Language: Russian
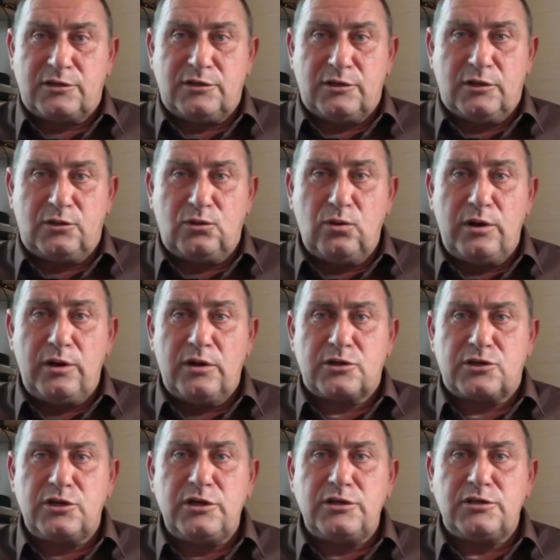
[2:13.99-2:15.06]
территории
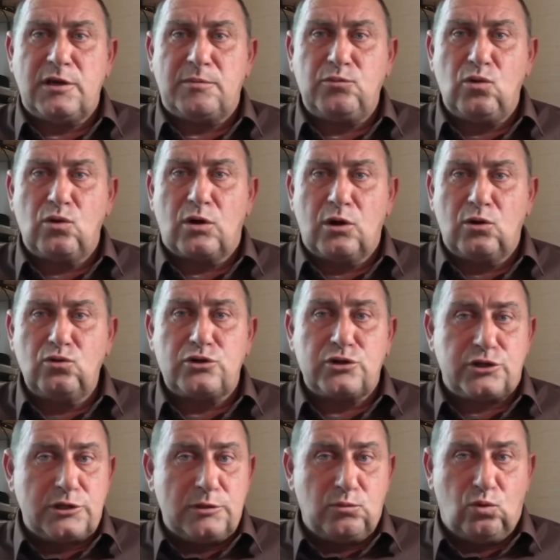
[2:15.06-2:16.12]
жизнь намного
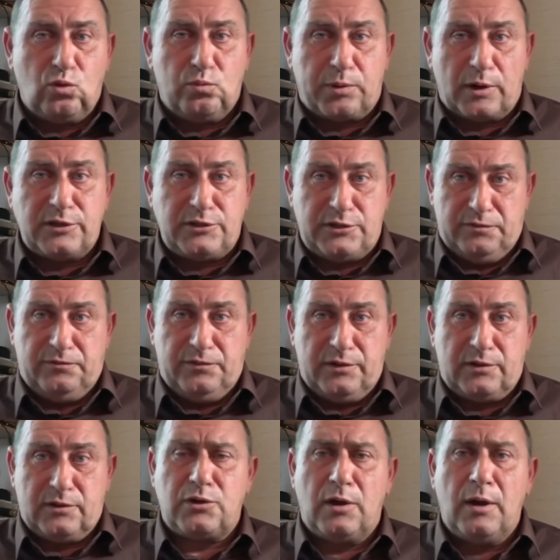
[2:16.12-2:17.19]
лучше, чем у
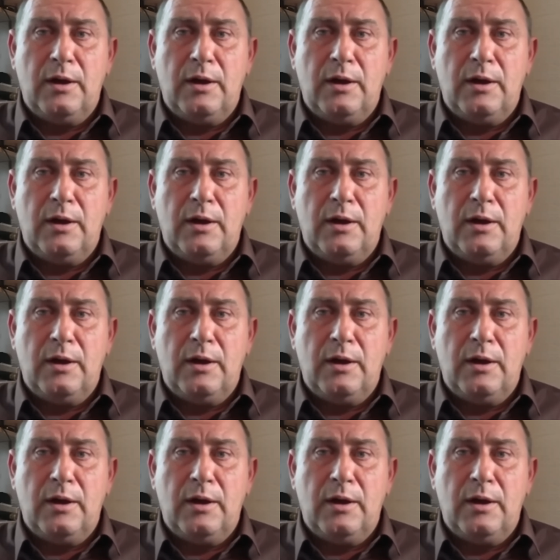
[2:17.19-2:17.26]
противника.